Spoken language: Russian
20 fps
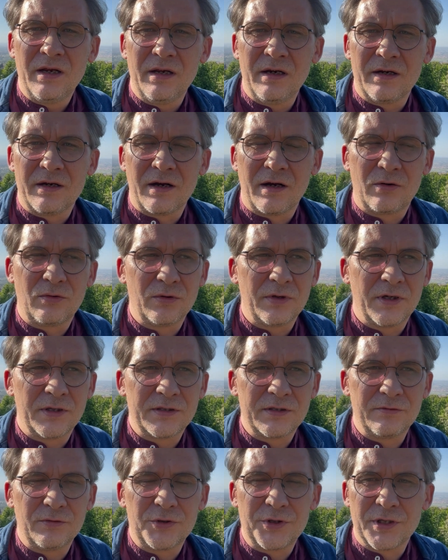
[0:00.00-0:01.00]
или как у
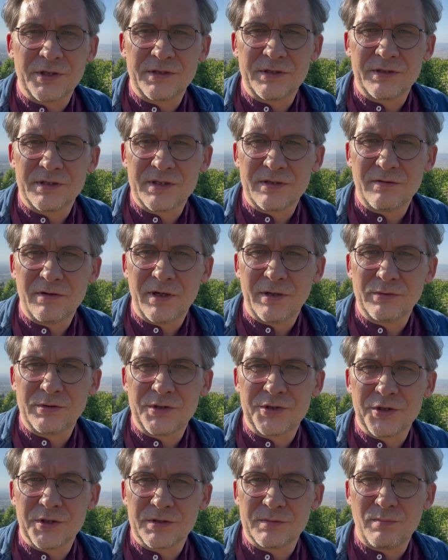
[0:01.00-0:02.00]
нас его часто называют
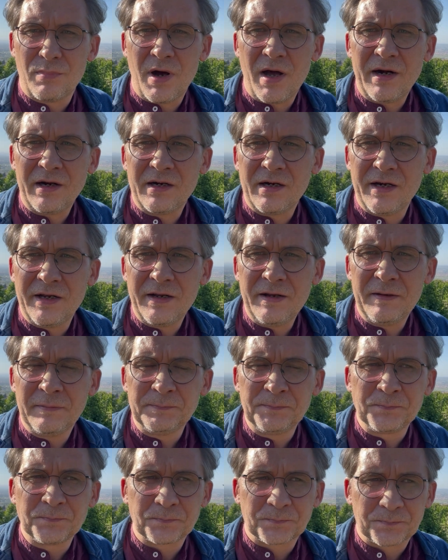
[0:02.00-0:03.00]
сейчас Баркли,
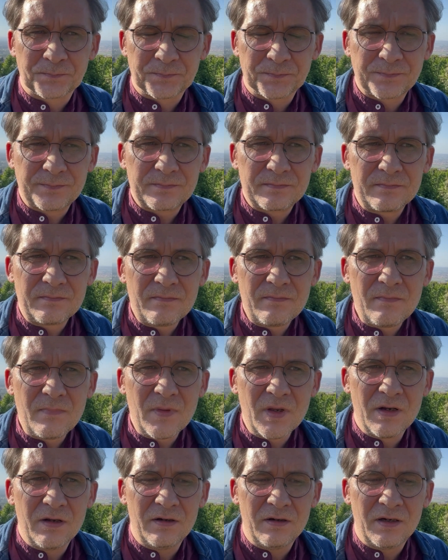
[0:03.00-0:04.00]

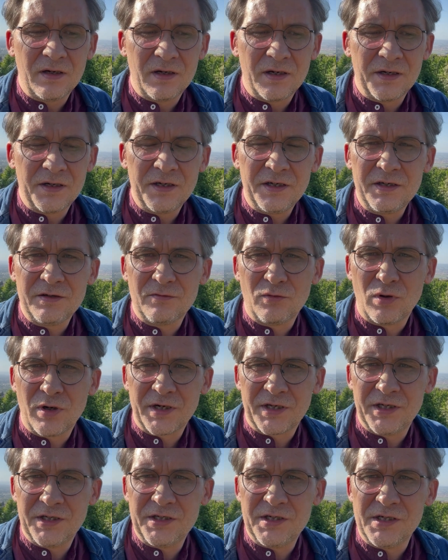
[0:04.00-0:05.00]
э, и его
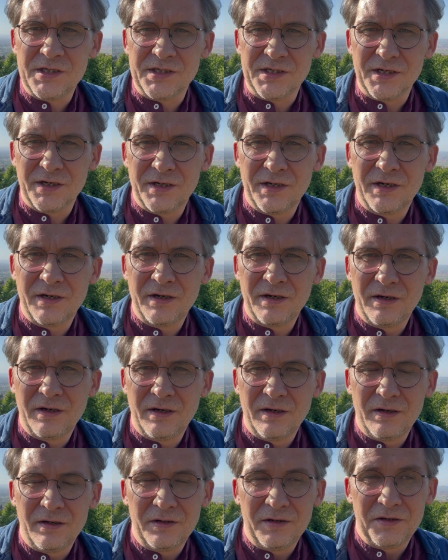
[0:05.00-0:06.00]
Аргениде.
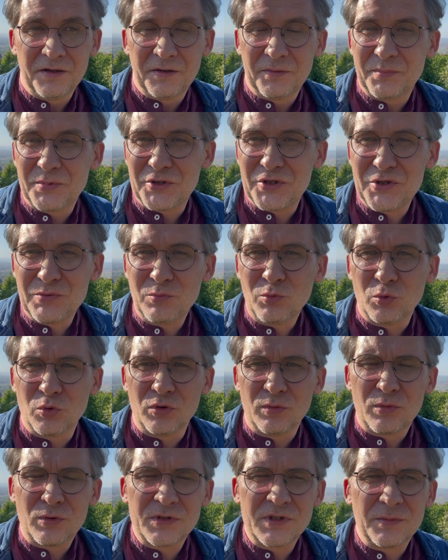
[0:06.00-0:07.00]
Почему?
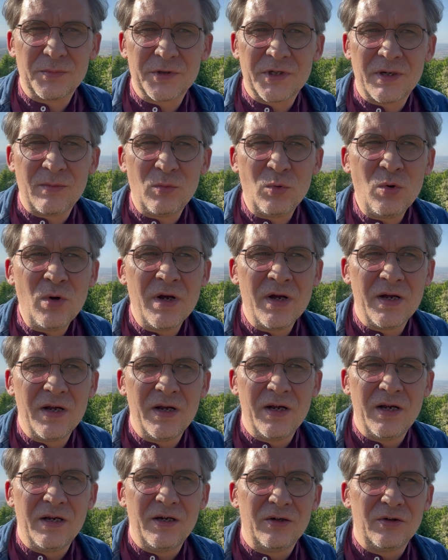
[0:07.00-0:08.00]
Ну просто потому,
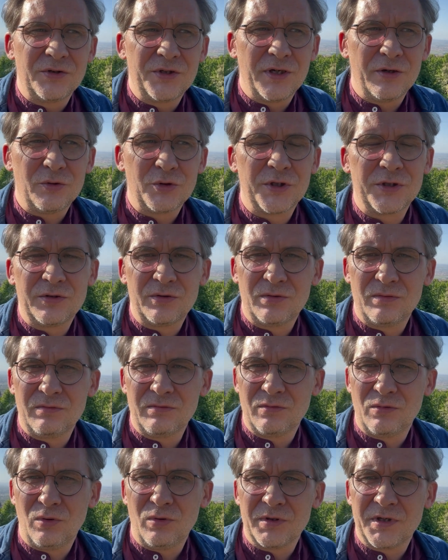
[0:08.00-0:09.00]
что я уже
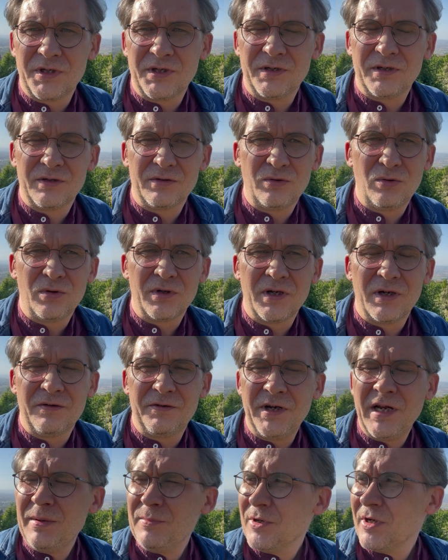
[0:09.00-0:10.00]
долгие, долгое
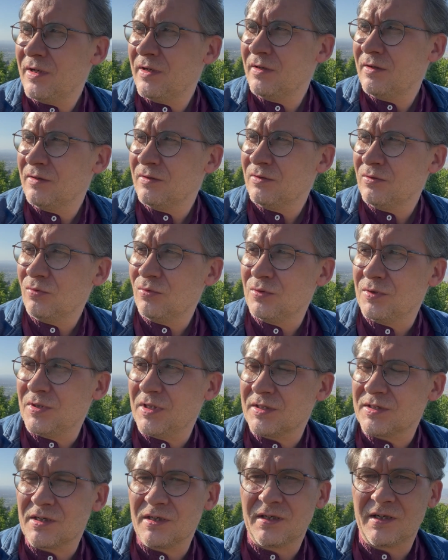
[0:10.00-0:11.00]
время, ну
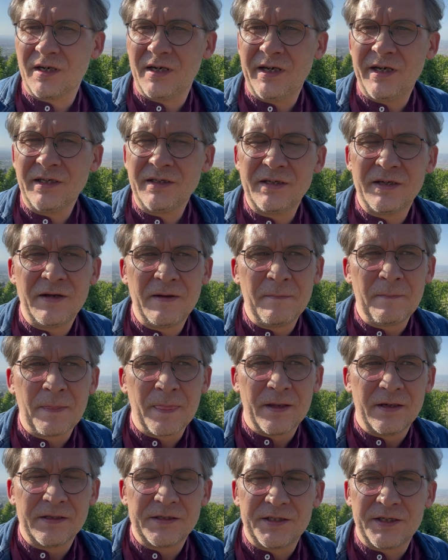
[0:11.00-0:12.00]
несколько лет,
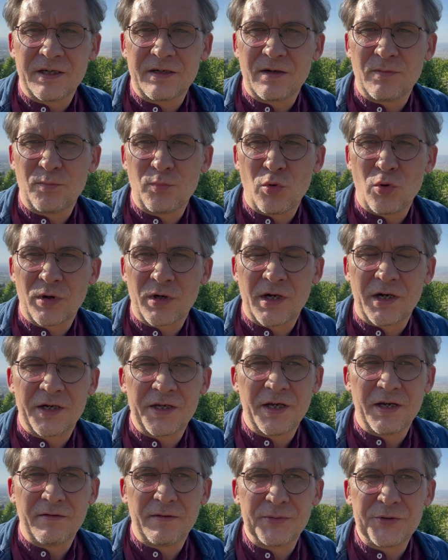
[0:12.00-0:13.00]
с тех пор,
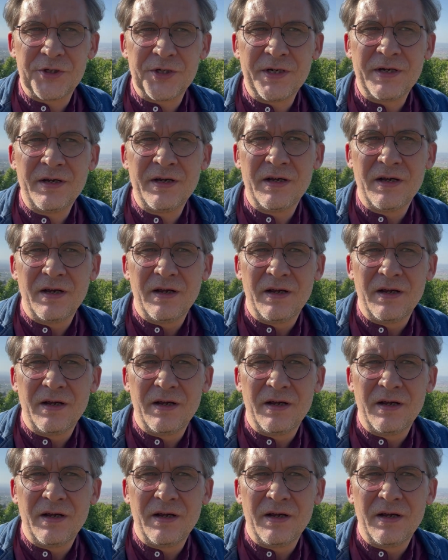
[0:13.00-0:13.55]
как я вообще